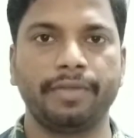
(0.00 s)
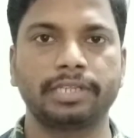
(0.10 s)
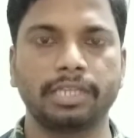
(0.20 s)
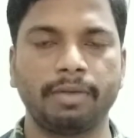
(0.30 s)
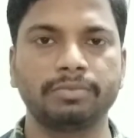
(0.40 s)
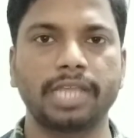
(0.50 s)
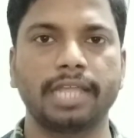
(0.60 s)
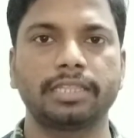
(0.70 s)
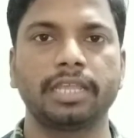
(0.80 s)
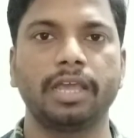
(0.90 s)
फ्रेंड्स अब हम
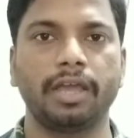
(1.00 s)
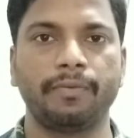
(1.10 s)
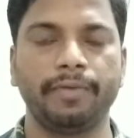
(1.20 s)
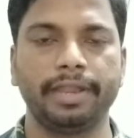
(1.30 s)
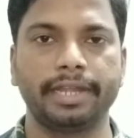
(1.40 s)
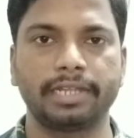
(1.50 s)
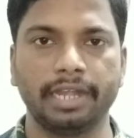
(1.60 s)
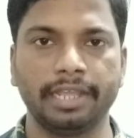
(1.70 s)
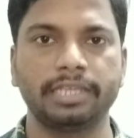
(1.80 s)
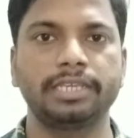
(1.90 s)
जानते हैं अफिलेट
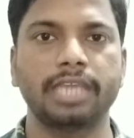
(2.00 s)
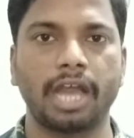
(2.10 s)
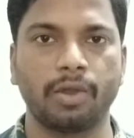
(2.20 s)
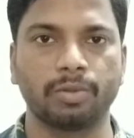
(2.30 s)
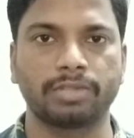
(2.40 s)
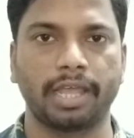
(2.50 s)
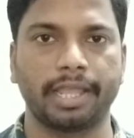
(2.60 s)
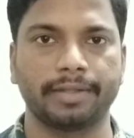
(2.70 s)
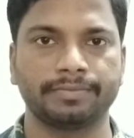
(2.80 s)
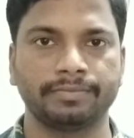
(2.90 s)
लिंक क्या होता है